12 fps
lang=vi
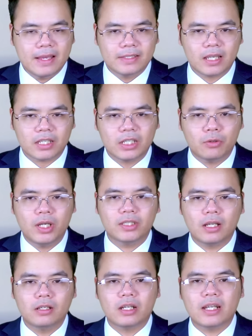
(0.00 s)
Sở chỉ huy
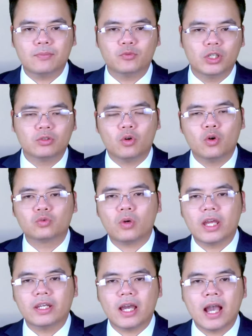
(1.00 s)
tên lửa Neptune của
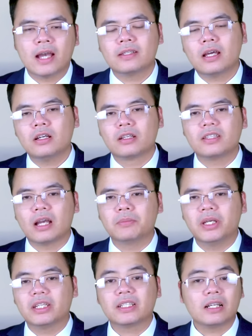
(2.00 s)
Ukraine đã được trang
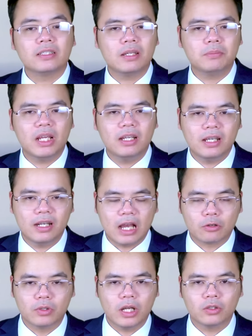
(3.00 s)
bị các thiết bị liên
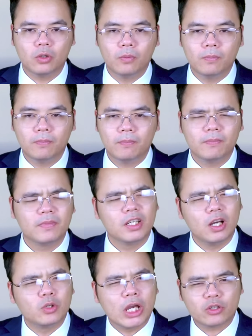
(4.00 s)
lạc của NATO.
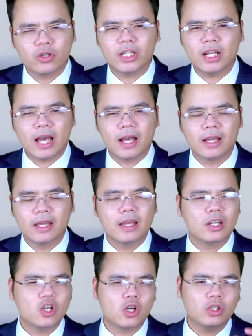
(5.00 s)
Điều này có nghĩa là
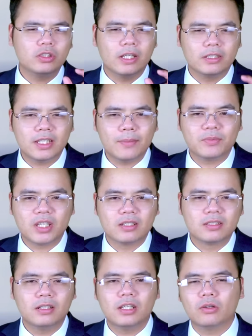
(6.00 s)
nó có thể tiếp nhận
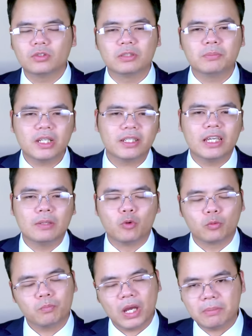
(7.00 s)
dữ liệu từ bất kỳ
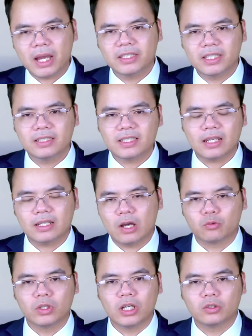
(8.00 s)
một máy bay trinh sát
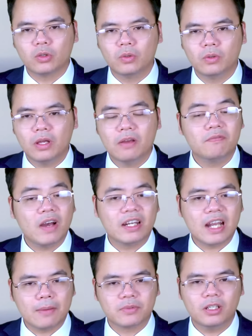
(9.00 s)
nào của NATO và
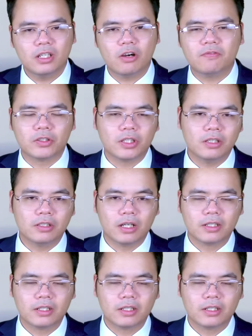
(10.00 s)
nạp dữ liệu vào tên lửa.